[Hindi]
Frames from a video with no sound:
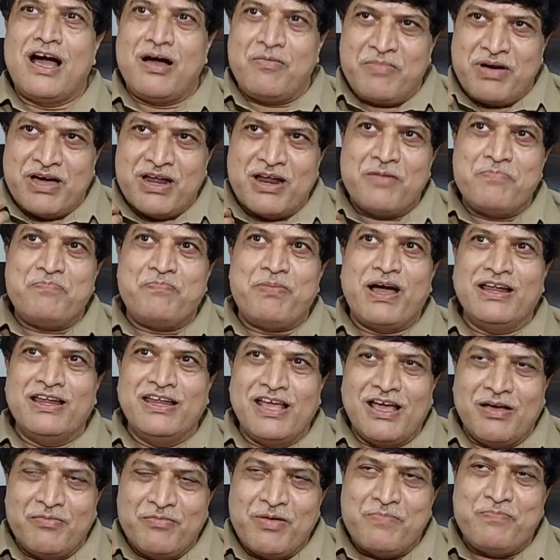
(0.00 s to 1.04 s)
हमारा
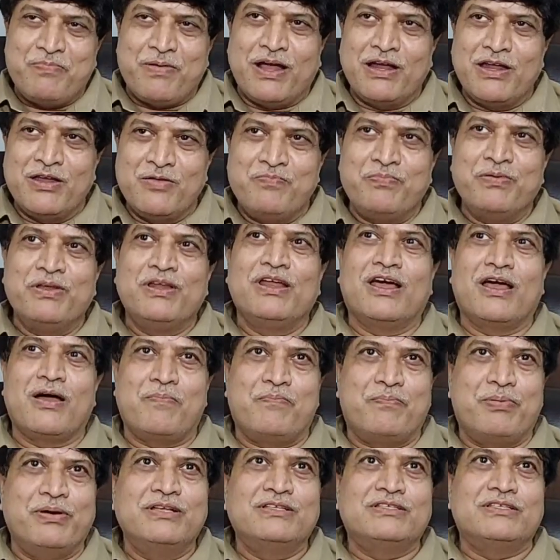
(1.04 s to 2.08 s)
पानी हमें पानी पीने का
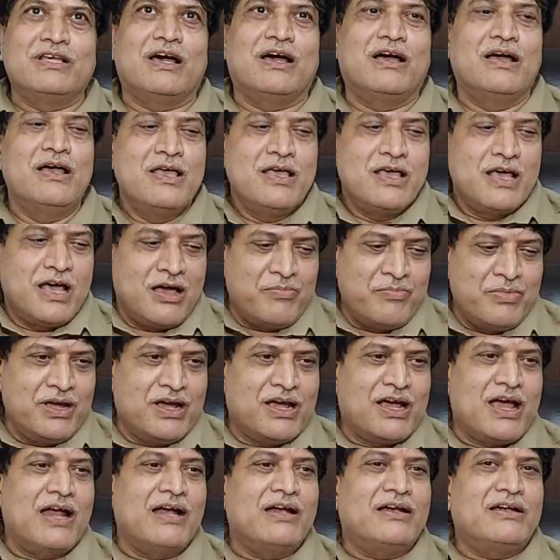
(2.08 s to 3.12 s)
पैसा हमें
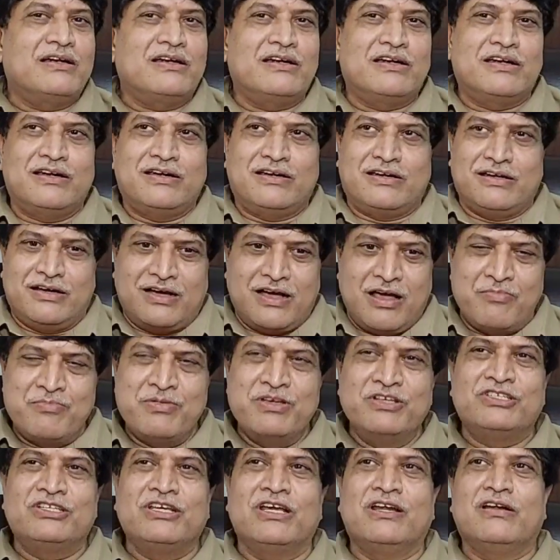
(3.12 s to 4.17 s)
कट
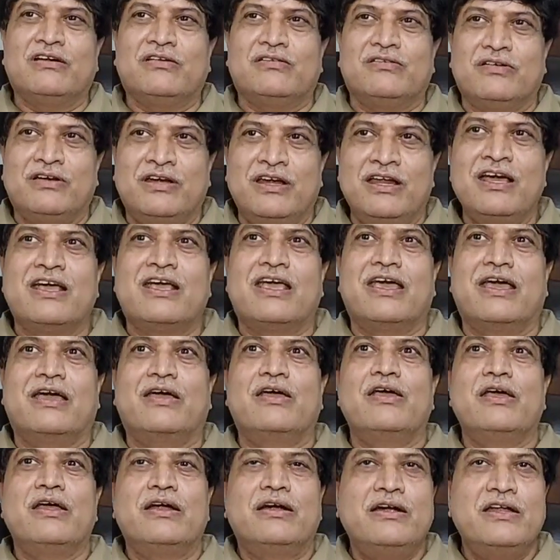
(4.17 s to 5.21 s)
कमीशन
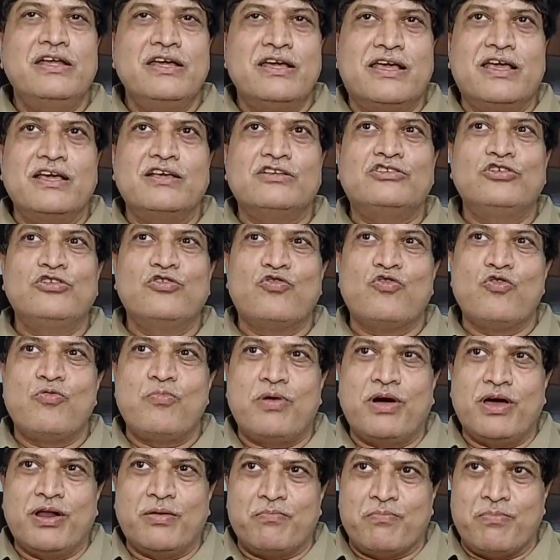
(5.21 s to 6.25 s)
लेके डी के शिव
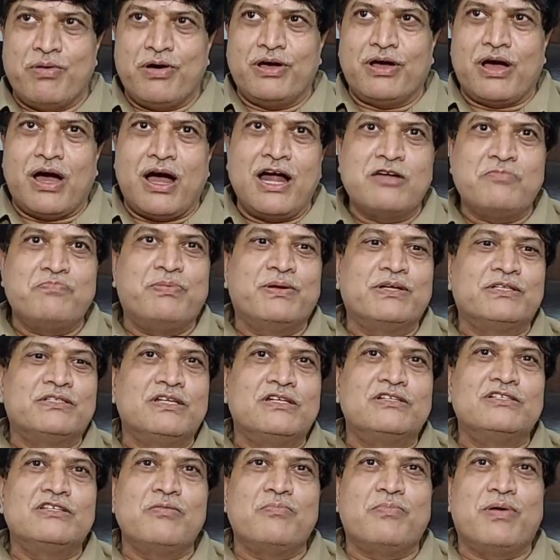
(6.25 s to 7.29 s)
कुमार आठ
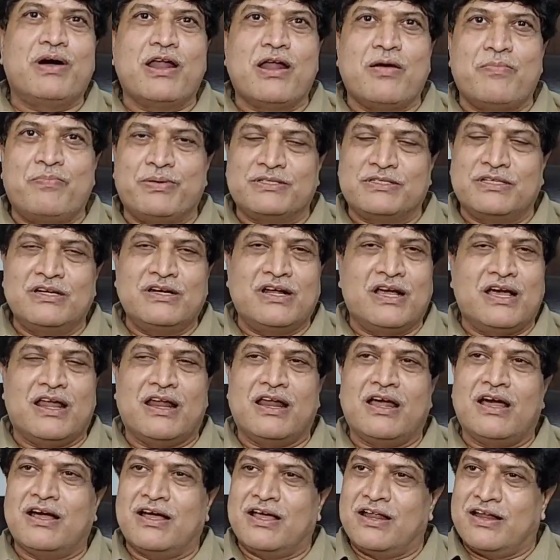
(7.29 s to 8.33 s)
परसेंट से बारह परसेंट
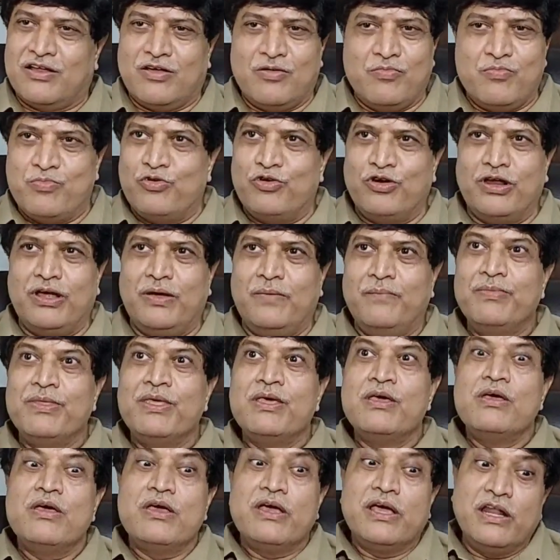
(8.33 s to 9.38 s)
करा करके बोले
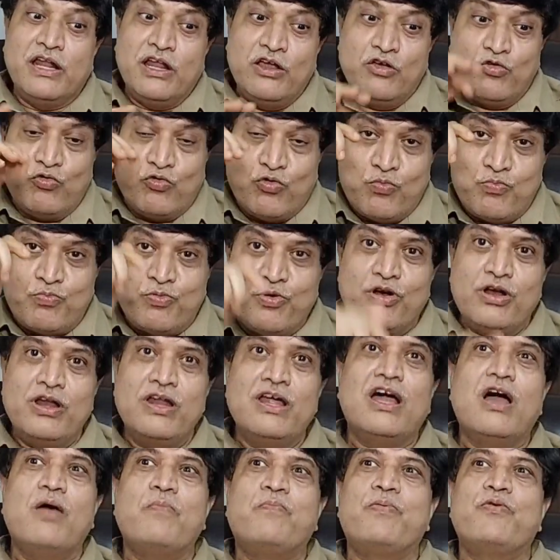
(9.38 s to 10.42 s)
यानी इनको
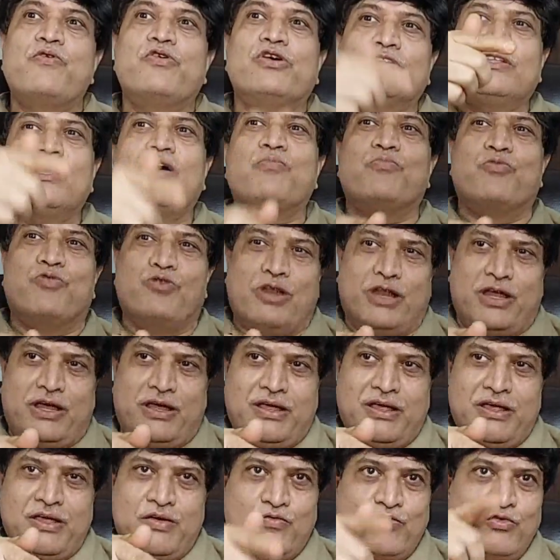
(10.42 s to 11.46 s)
बोलने का पोर था बोले
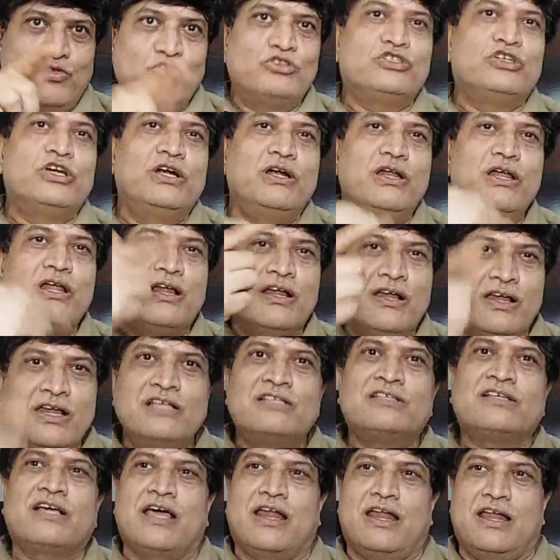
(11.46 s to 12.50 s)
उन्होंने सीडी
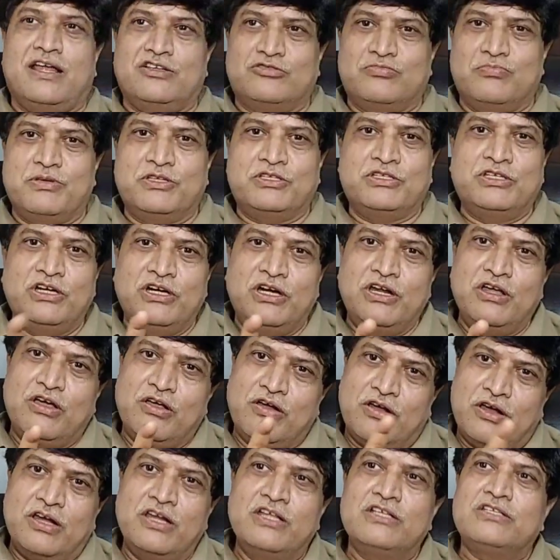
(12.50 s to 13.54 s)
रिलीज़ करे इसमें सीडी
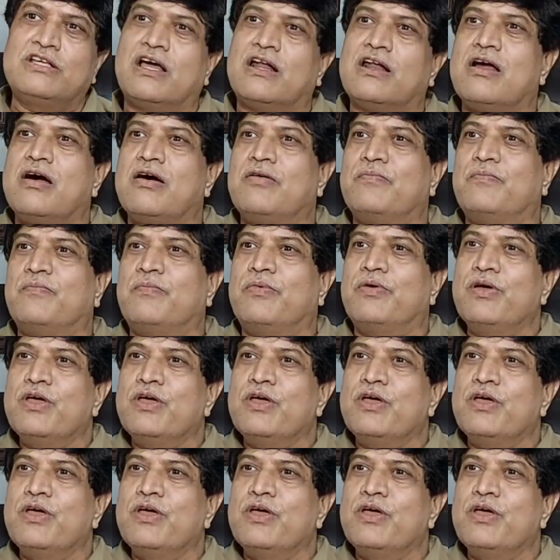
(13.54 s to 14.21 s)
रिलीज़ करना